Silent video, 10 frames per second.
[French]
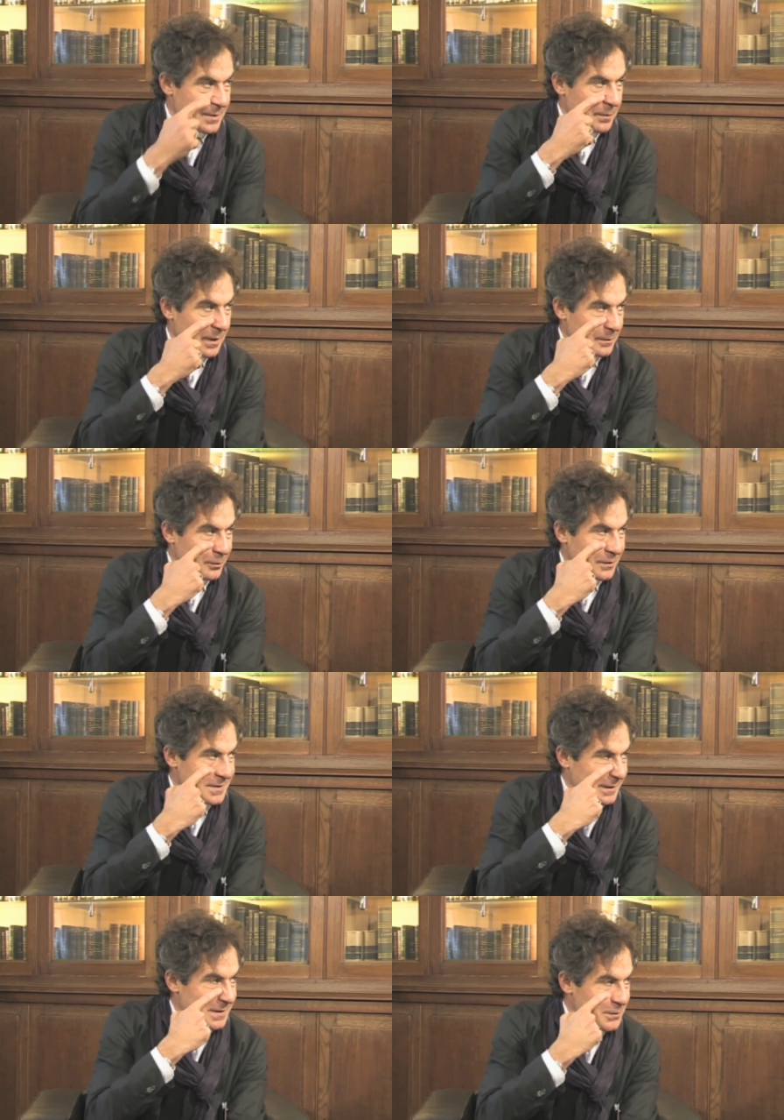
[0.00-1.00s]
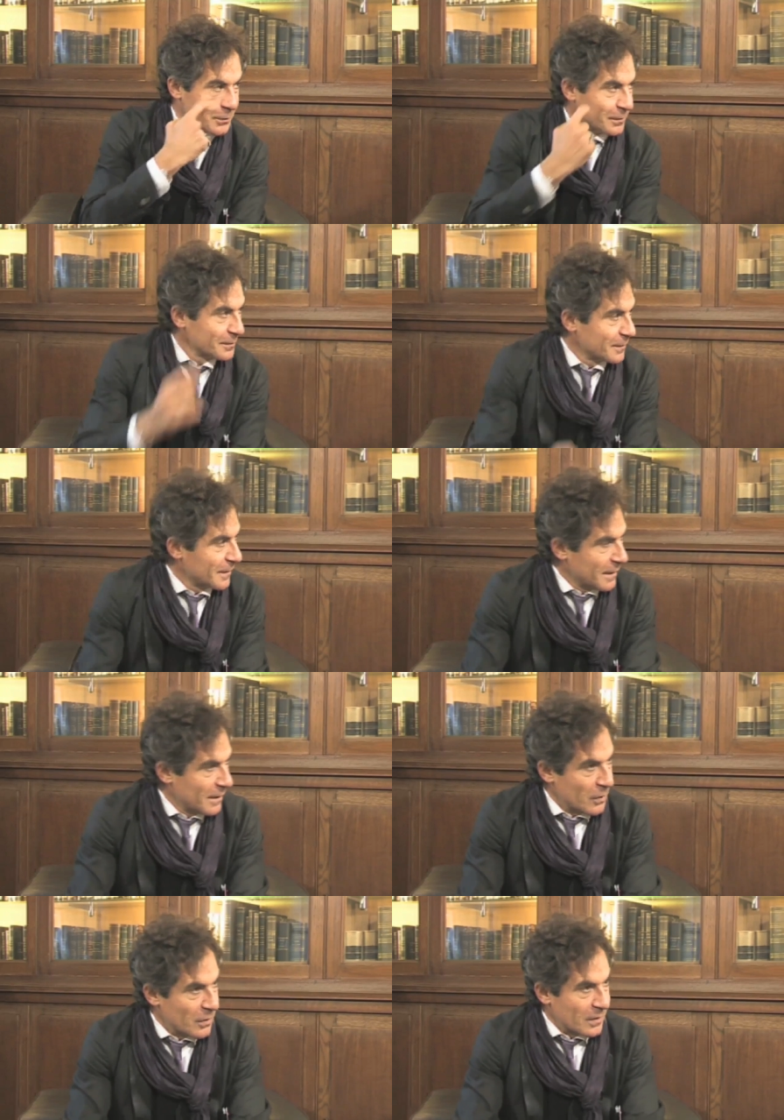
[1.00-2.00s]
Je ne sais pas répondre à cette question.
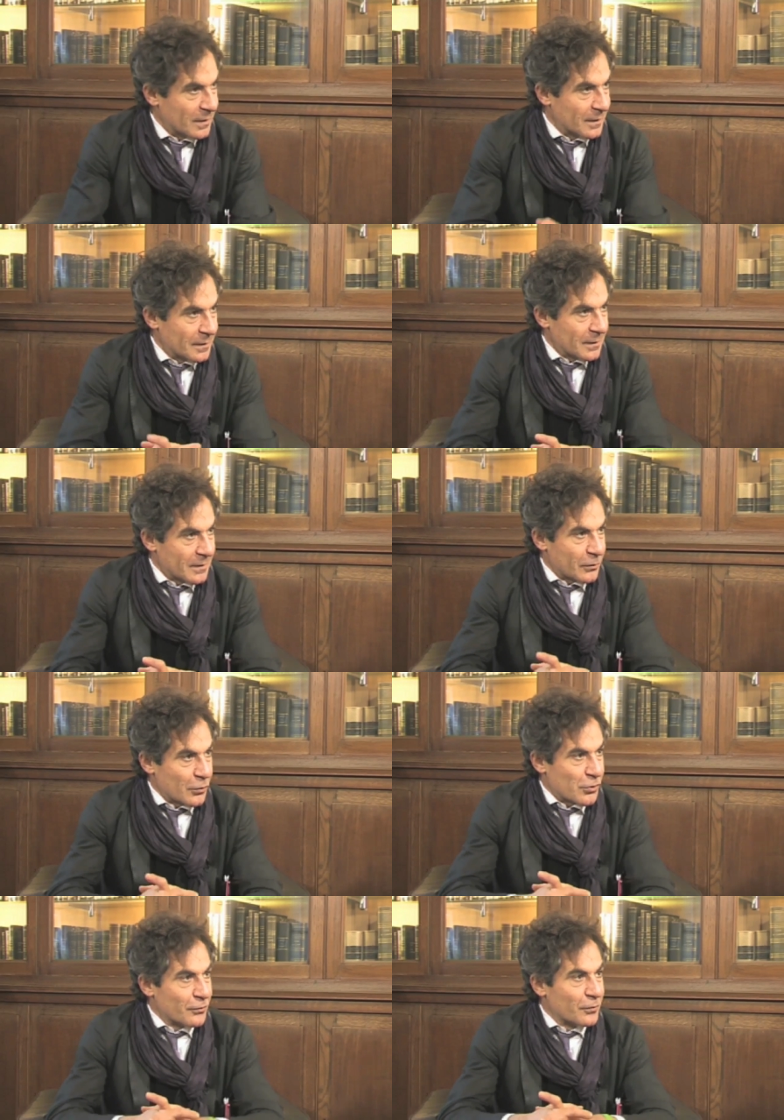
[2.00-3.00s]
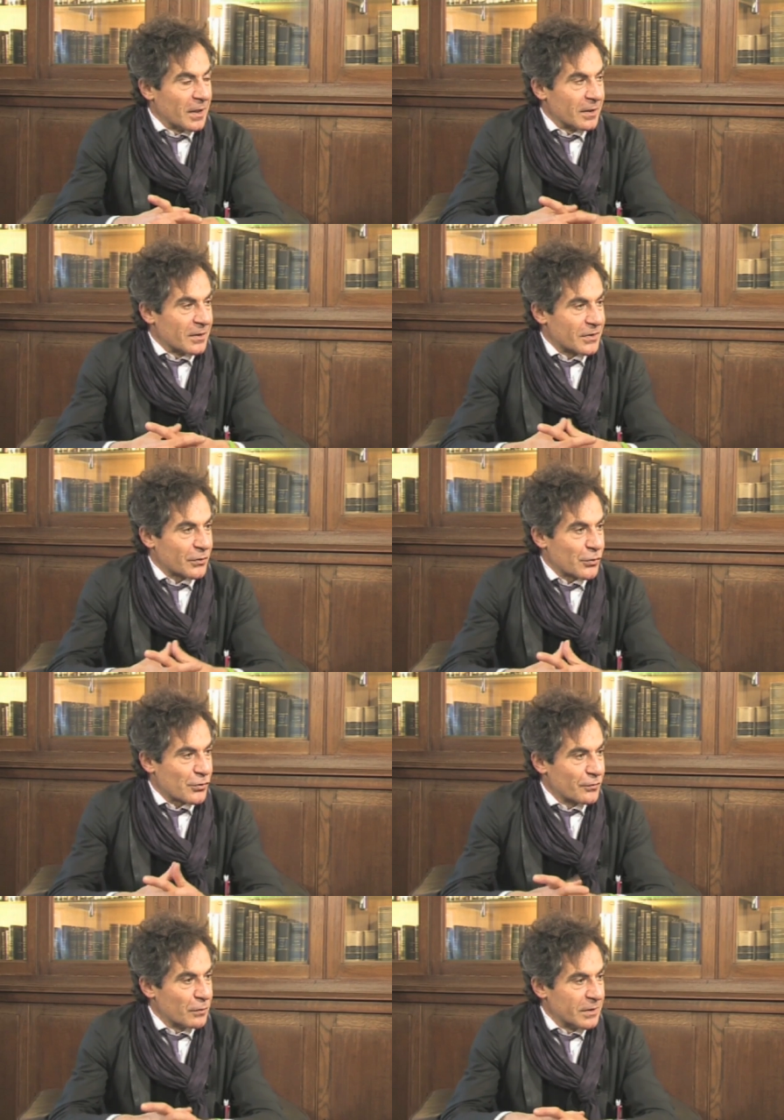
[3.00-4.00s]
Ce que je vois, ce que
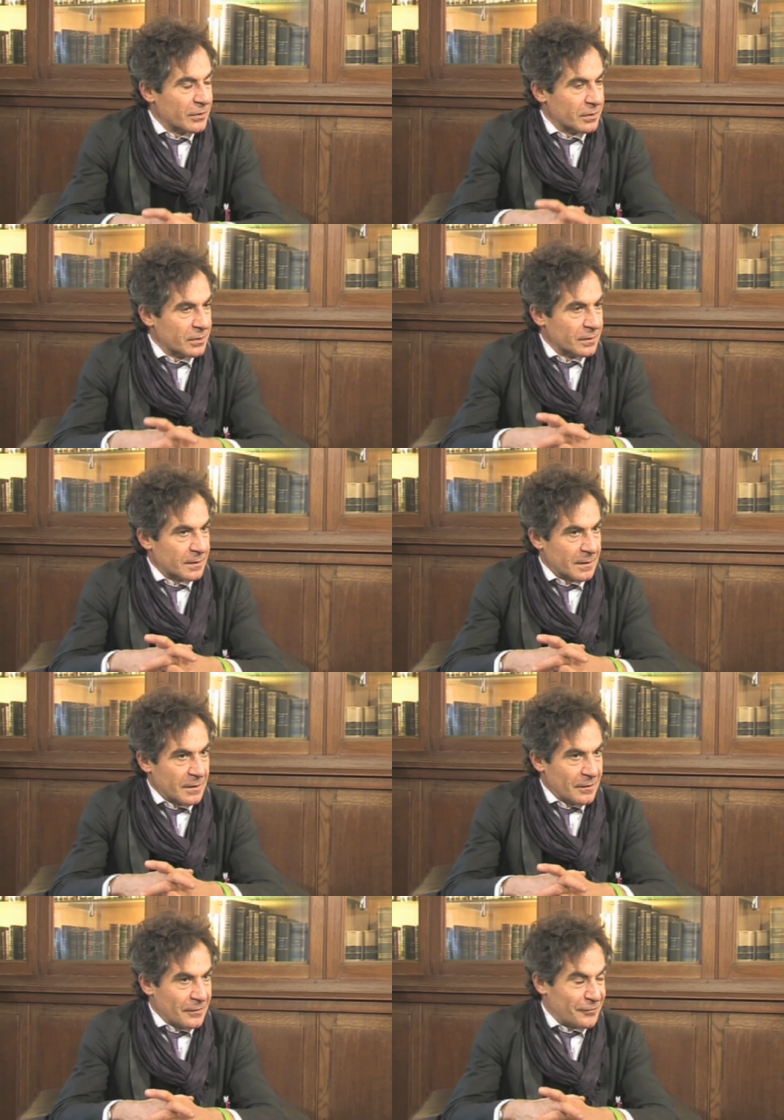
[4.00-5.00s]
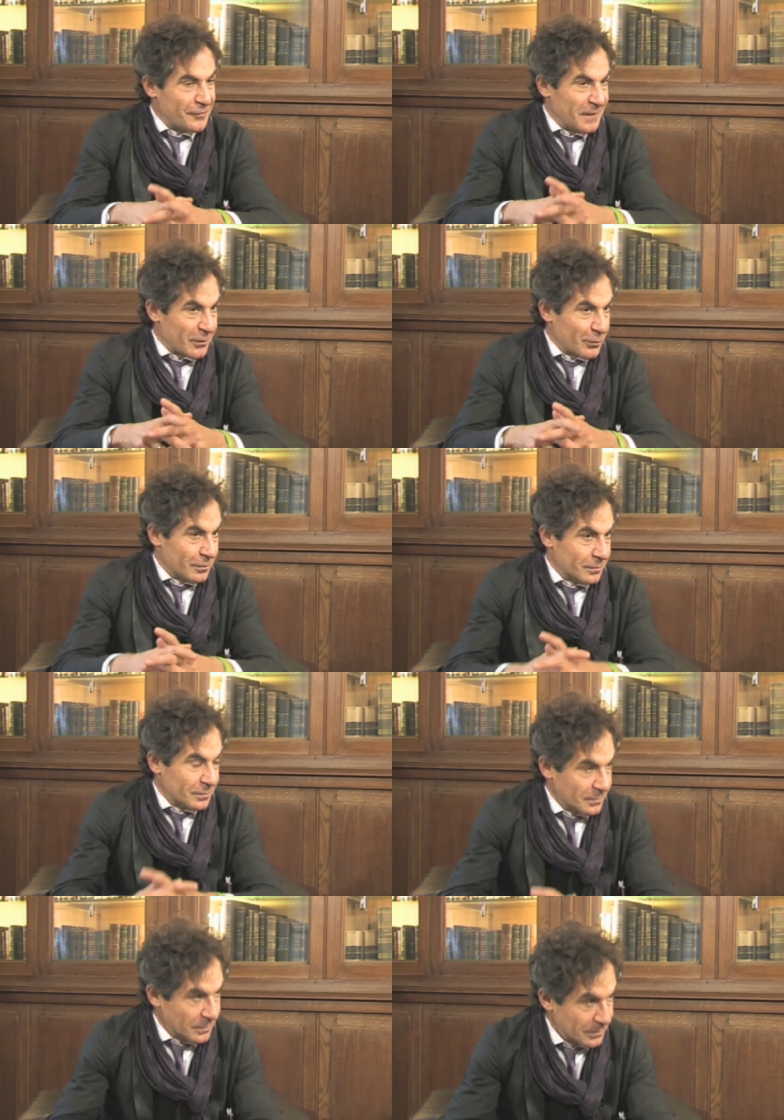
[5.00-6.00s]
je vois de fécond
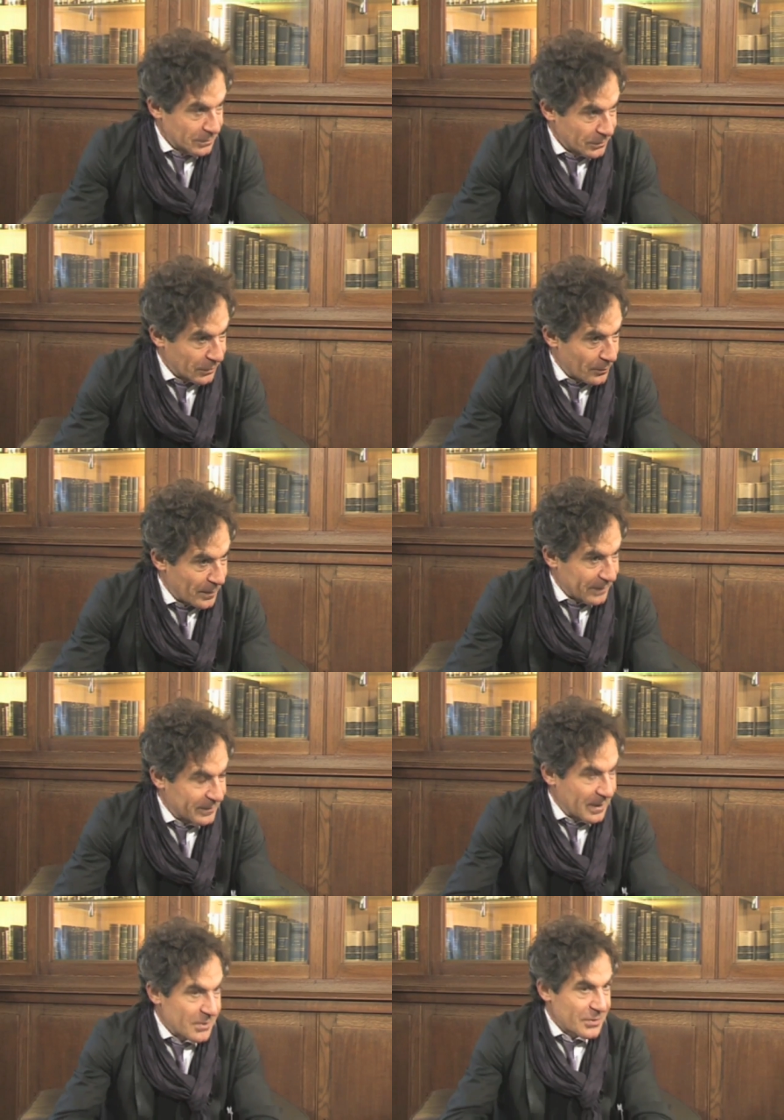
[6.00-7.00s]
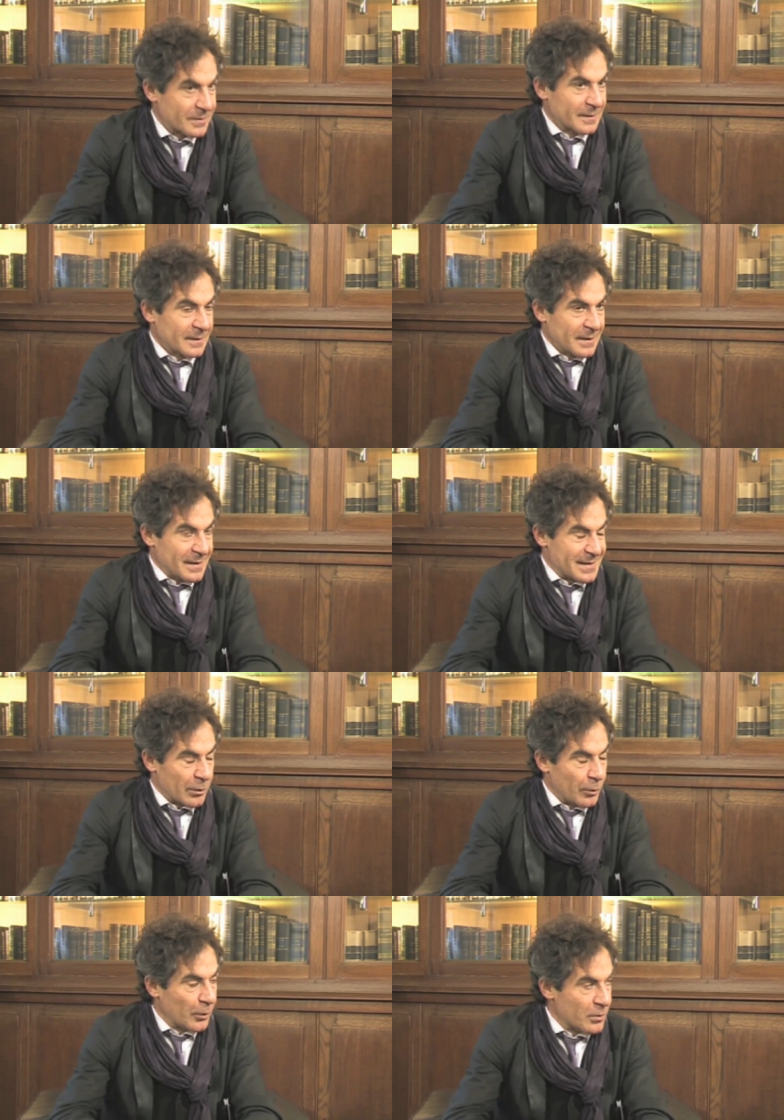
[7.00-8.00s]
dans le partage, et
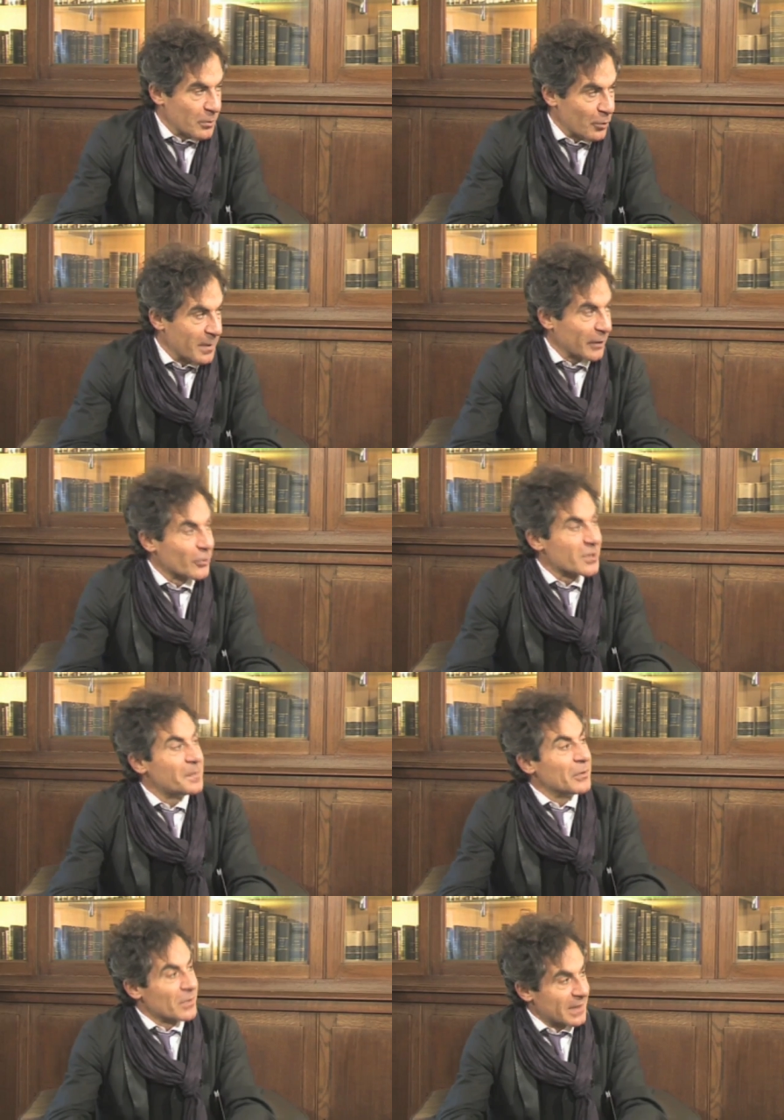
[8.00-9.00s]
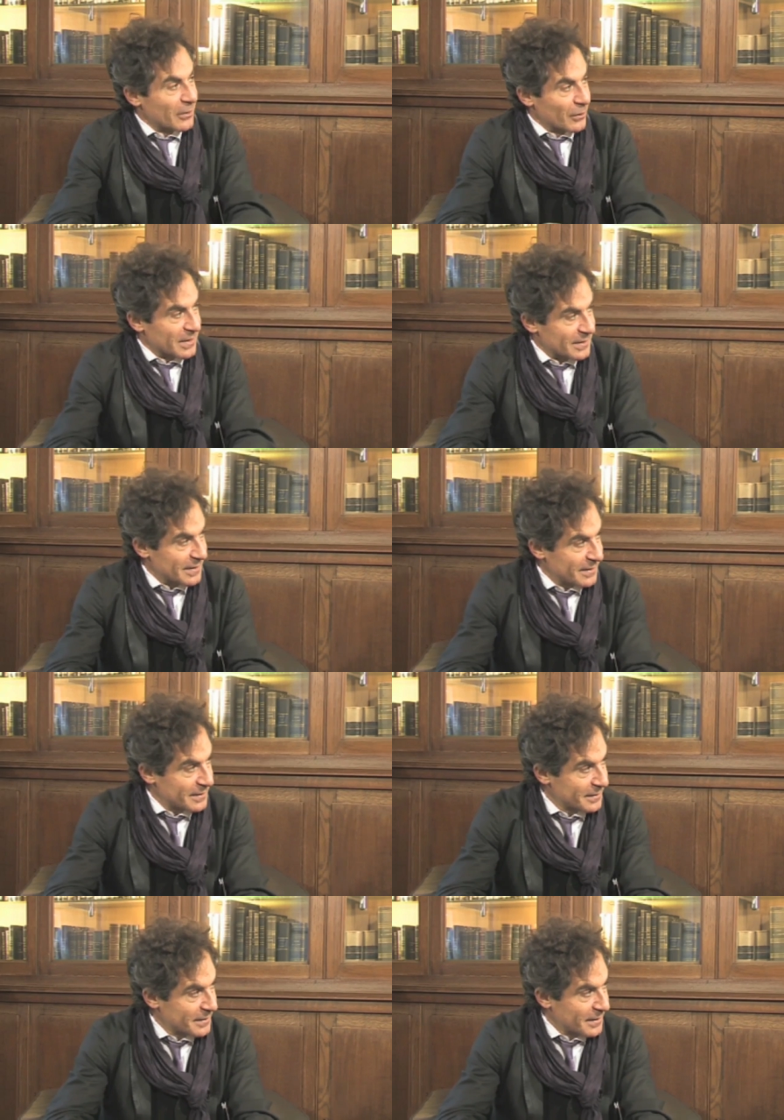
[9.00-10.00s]
ça reprend une remarque de Spinoza dans
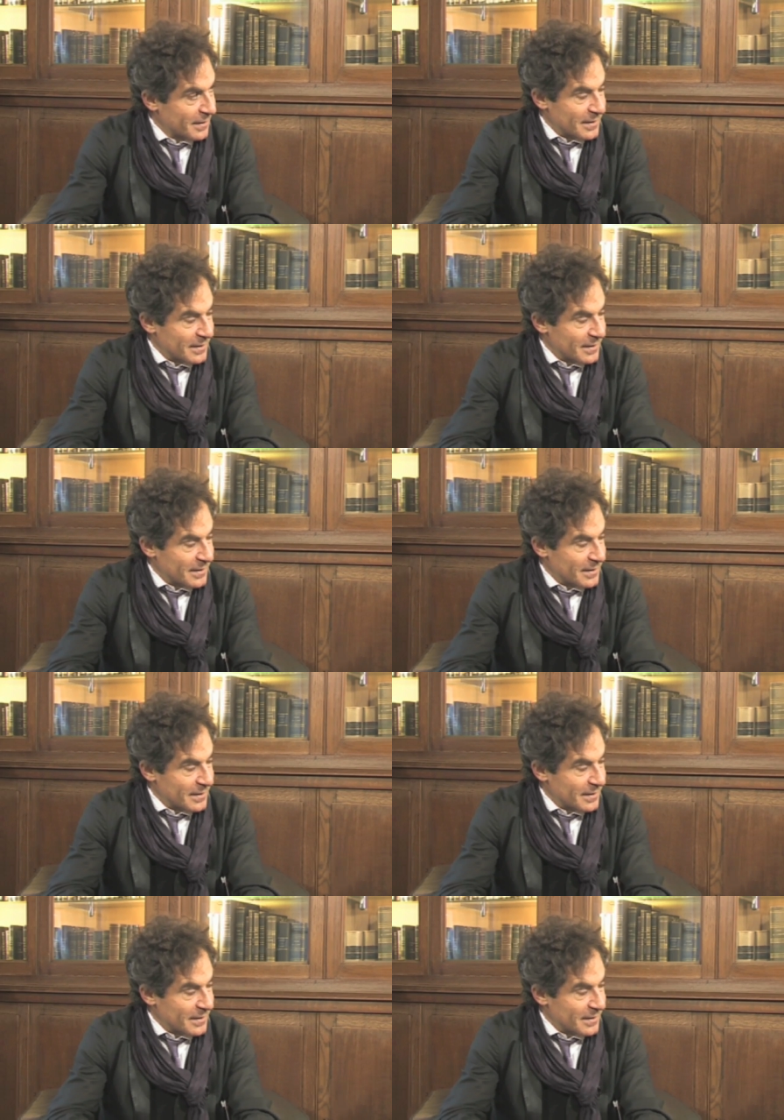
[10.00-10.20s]
l'éthique, mm.